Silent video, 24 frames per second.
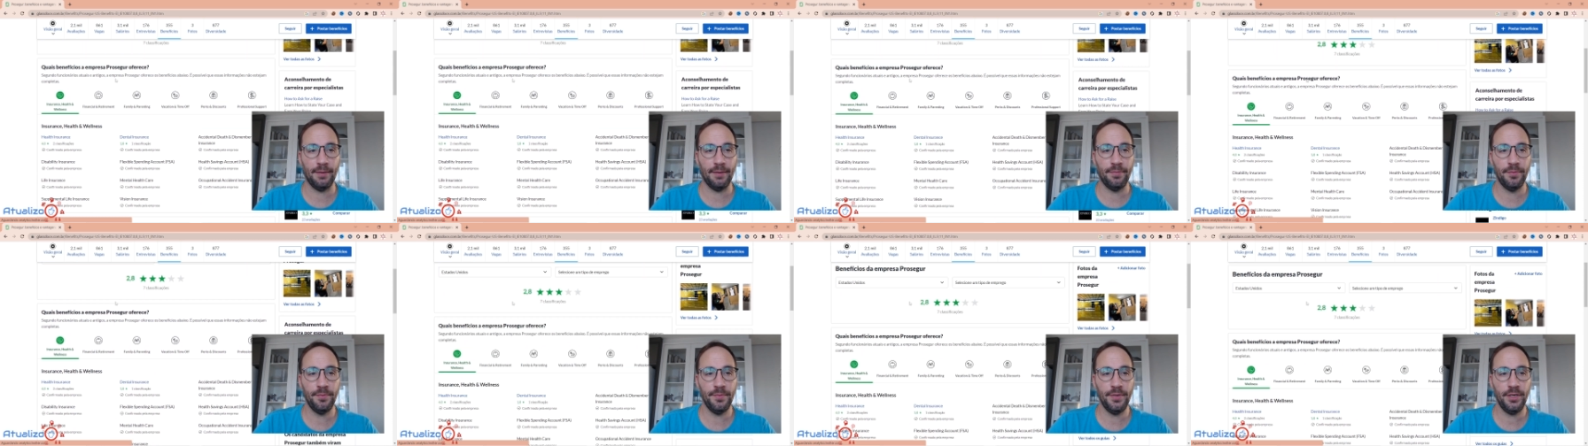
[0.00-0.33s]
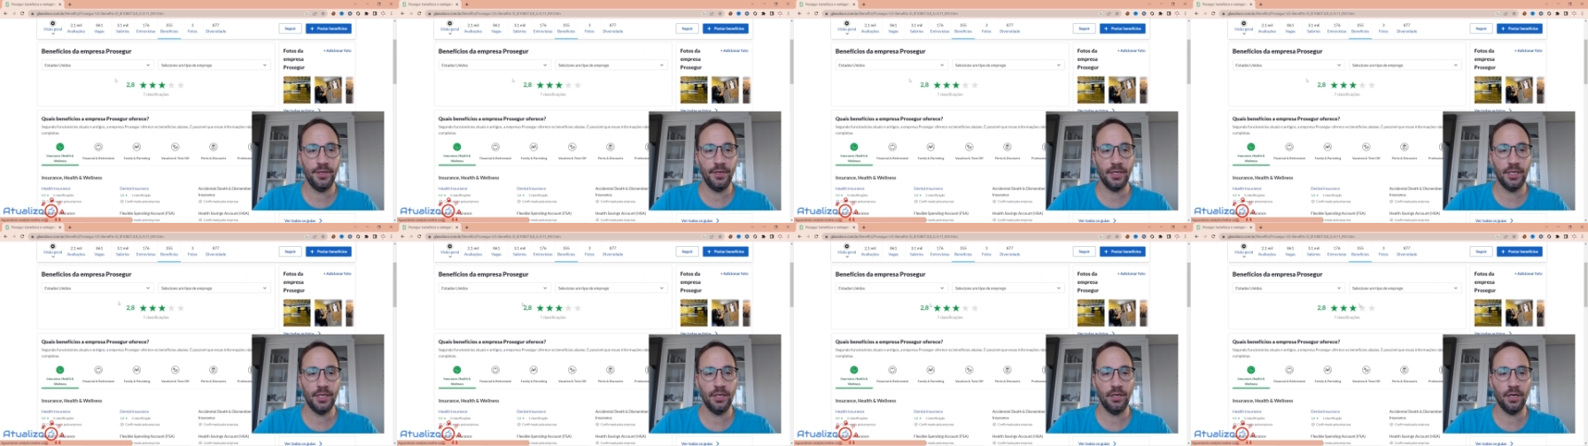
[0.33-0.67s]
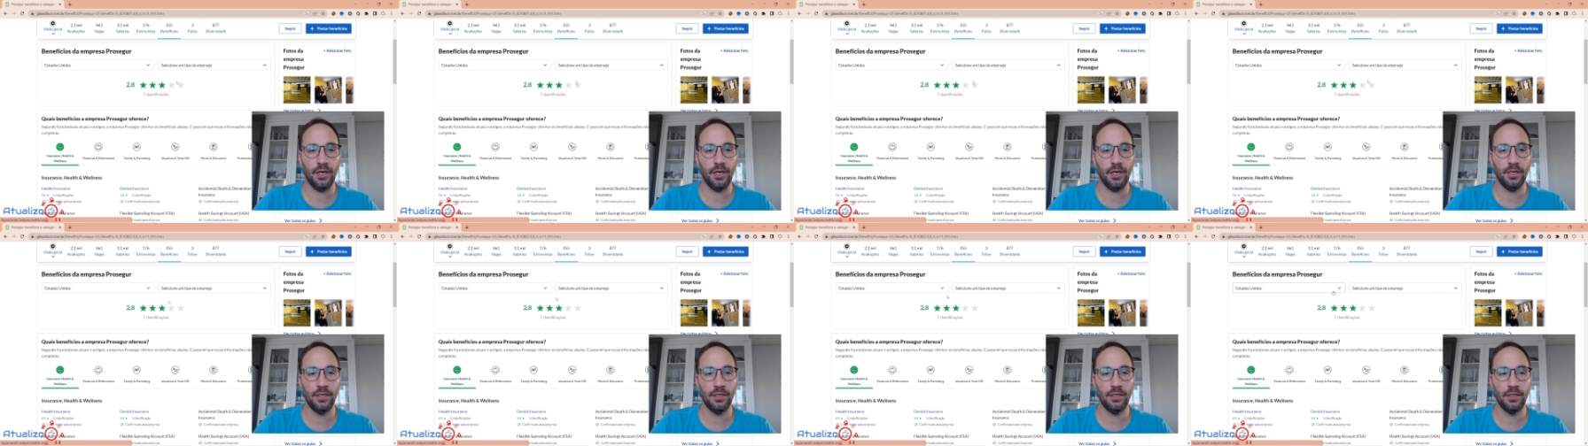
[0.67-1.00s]
Primeiro aqui,
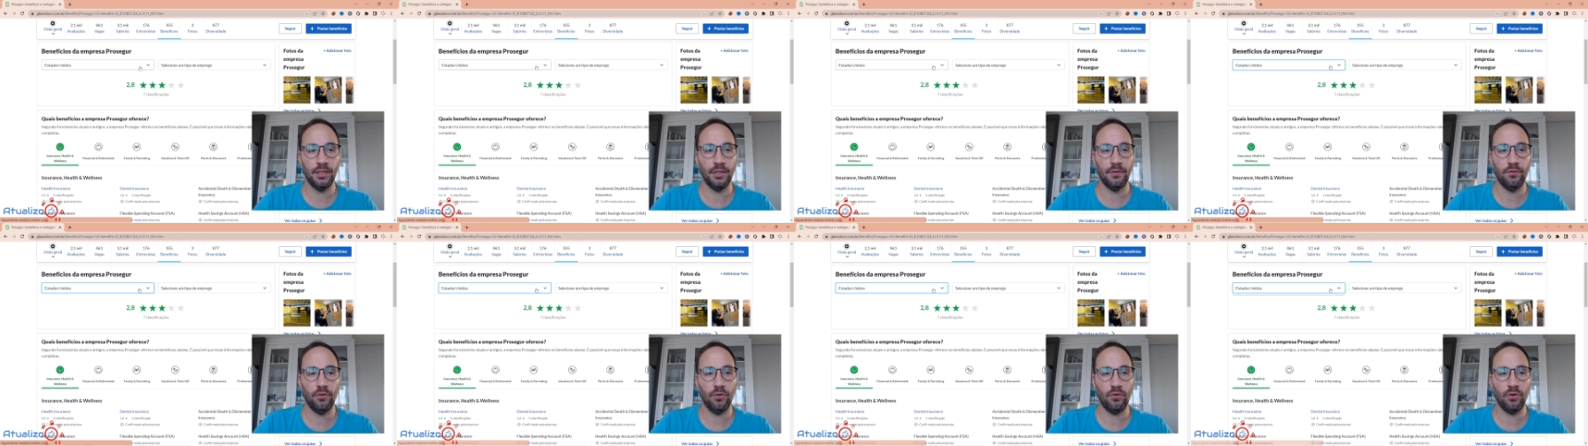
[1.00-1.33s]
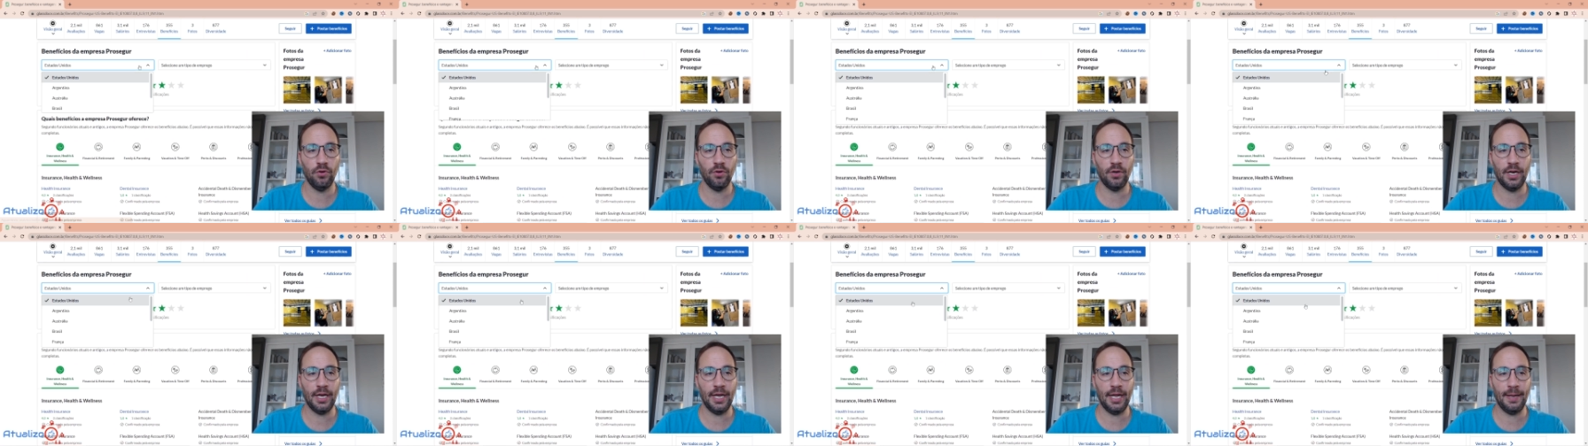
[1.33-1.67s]
ó, eu vou colocar